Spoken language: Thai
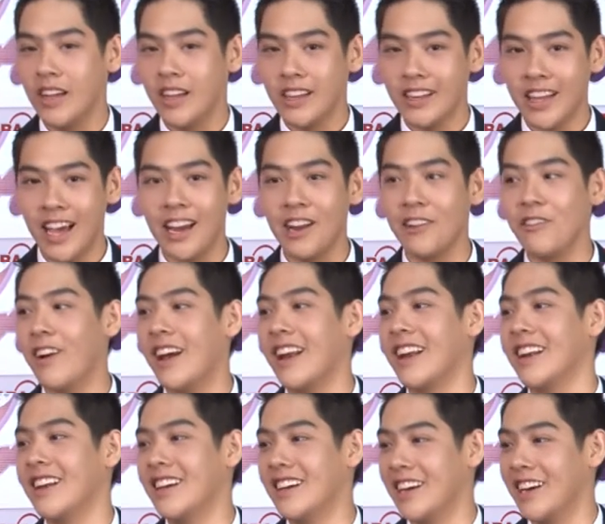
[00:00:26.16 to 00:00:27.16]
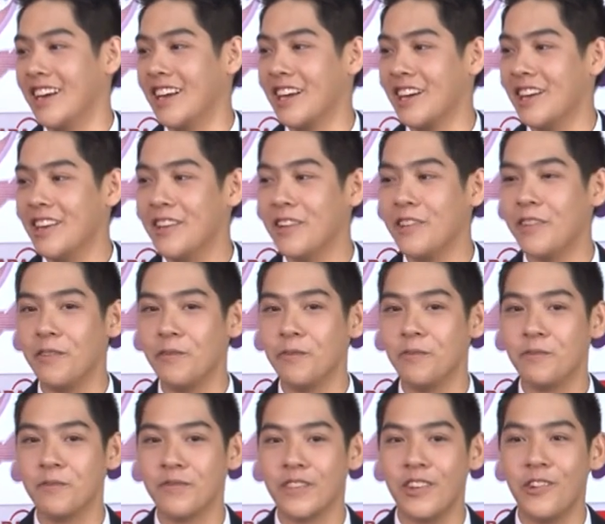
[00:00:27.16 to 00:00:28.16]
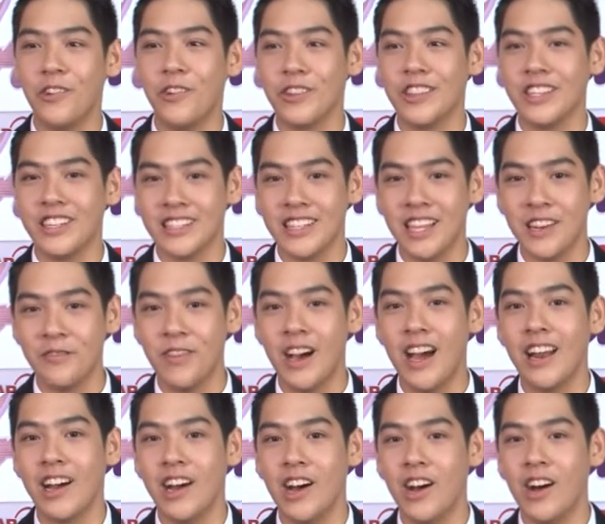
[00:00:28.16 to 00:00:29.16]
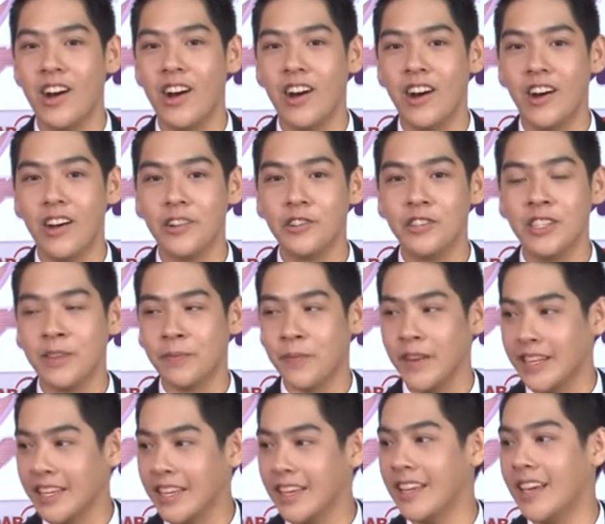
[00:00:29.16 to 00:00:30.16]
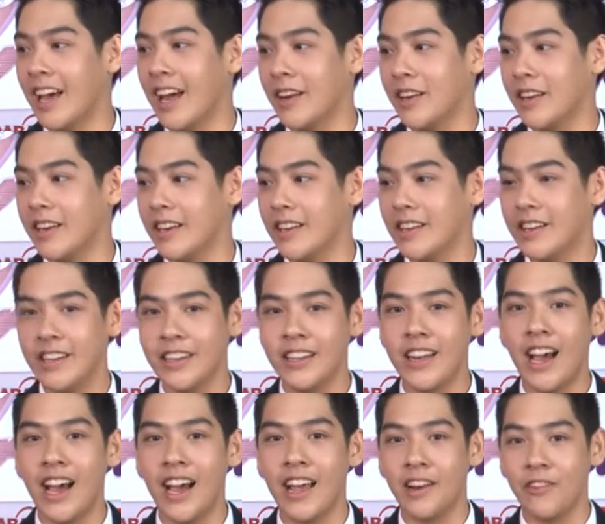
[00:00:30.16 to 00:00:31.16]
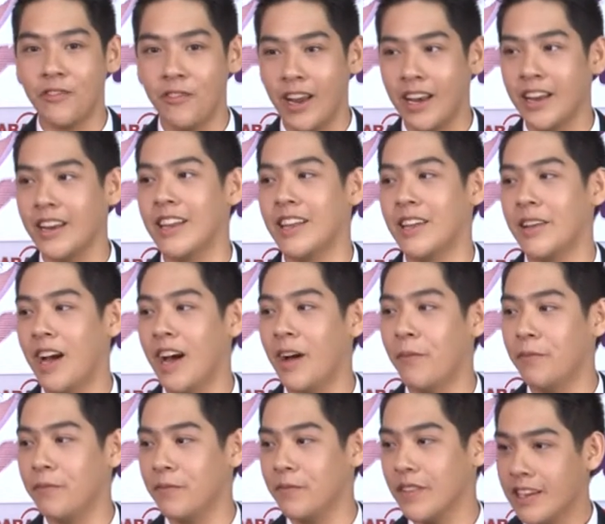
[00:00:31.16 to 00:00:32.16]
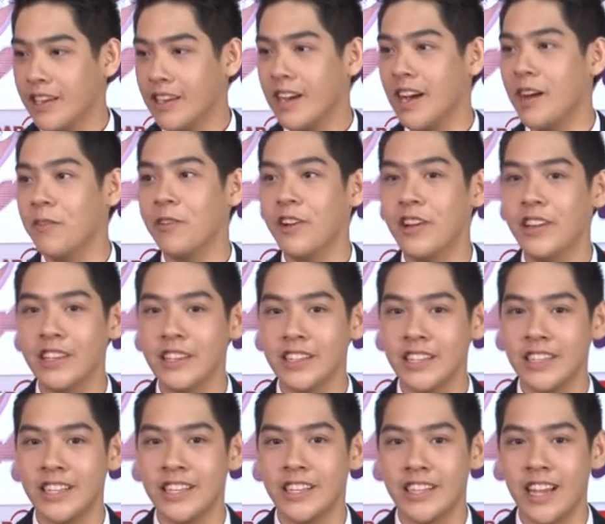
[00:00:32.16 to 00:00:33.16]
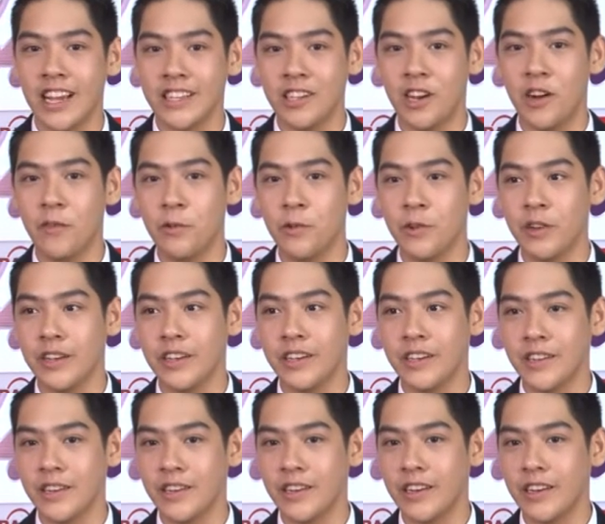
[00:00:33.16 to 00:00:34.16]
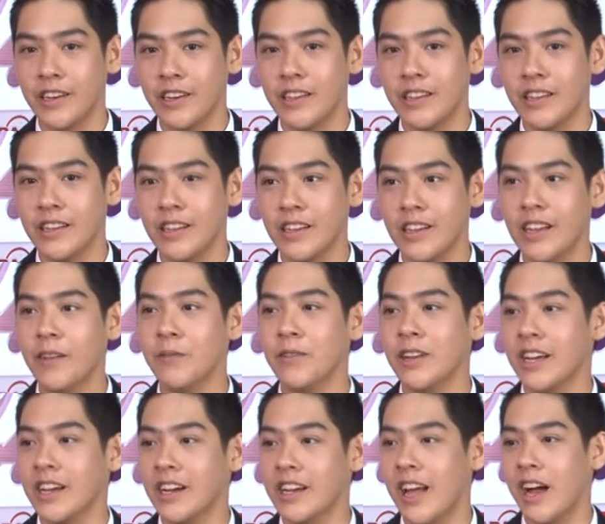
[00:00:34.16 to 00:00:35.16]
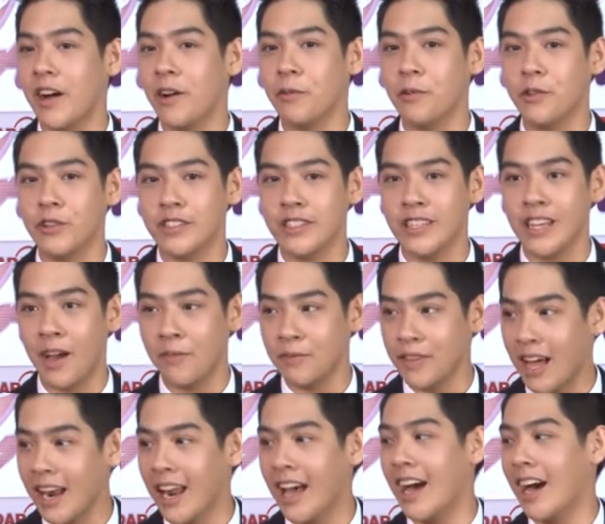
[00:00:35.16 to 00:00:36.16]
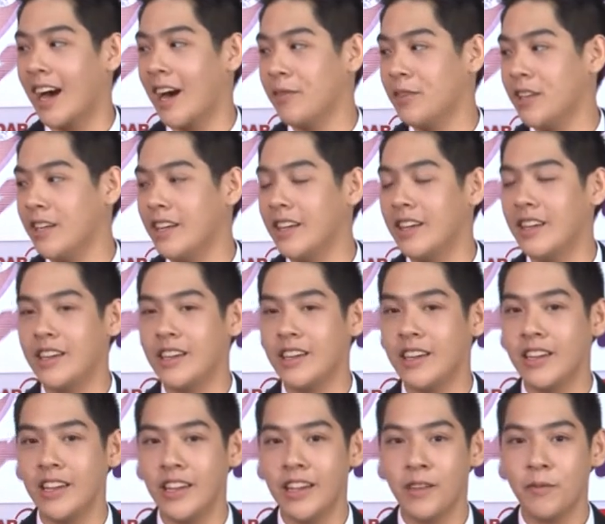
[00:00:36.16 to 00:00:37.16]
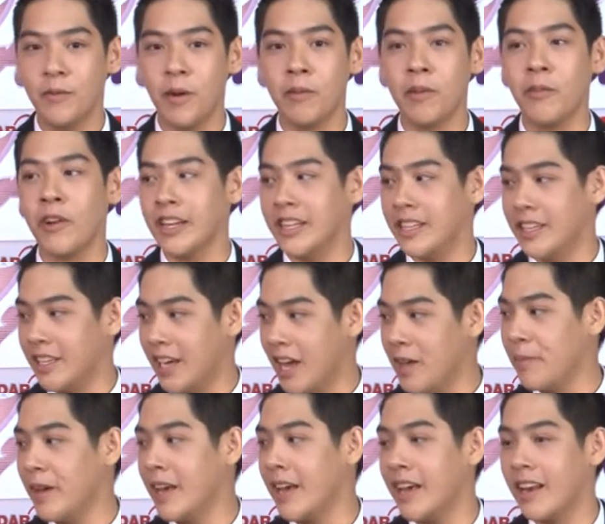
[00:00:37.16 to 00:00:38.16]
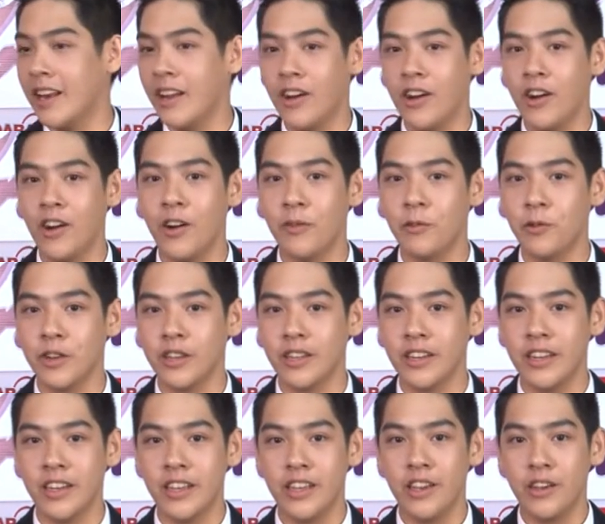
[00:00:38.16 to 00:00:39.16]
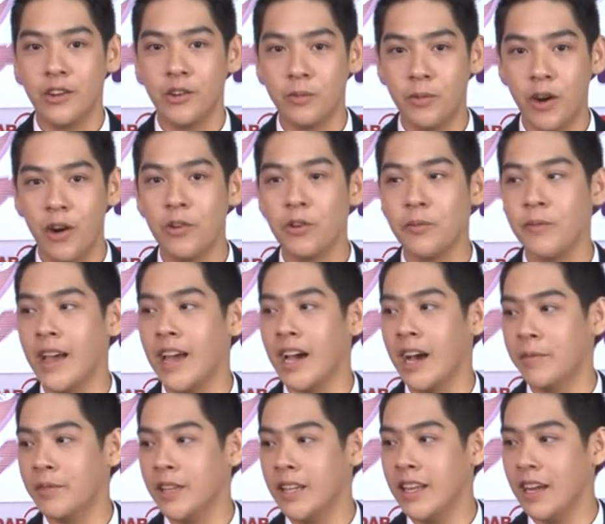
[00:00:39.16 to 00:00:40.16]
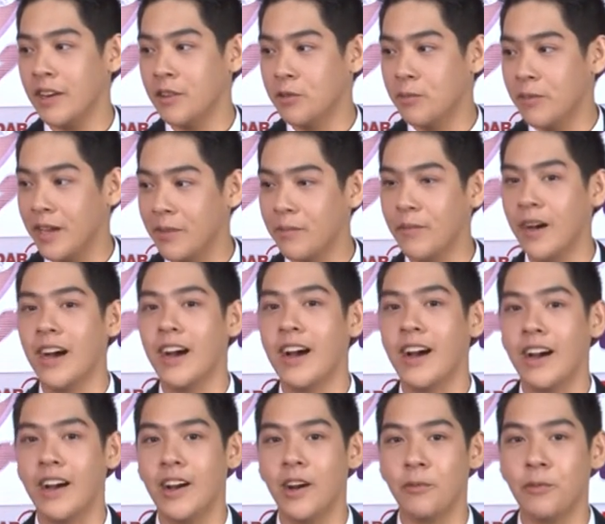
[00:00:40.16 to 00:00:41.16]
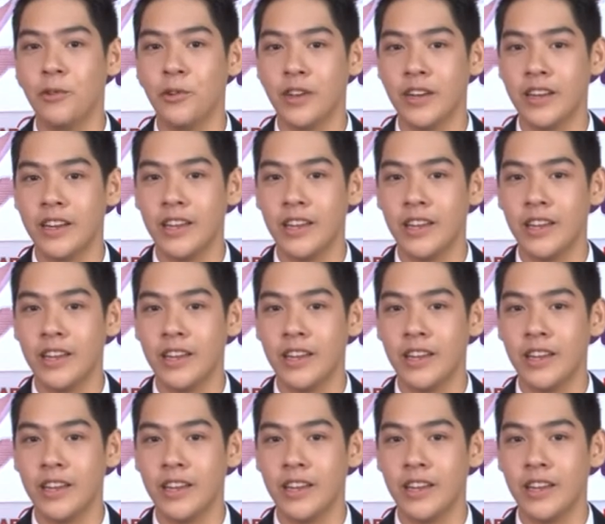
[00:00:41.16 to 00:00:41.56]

ได้รางวัลเลยก็เลยหตื่นเต้นมากแล้วก็รู้สึกเป็นเกียรติที่ได้รางวัลนี้ครับ ครับก็จริง ๆ อยากจะขอบคุณเริ่มเลยก็อยากขอบคุณสยามดาราครับที่มอบรางวัลดีๆให้เบสแล้วก็ขอบคุณคุณพ่อคุณแม่ครับที่เลี้ยงดูเบสมา ขอบคุณ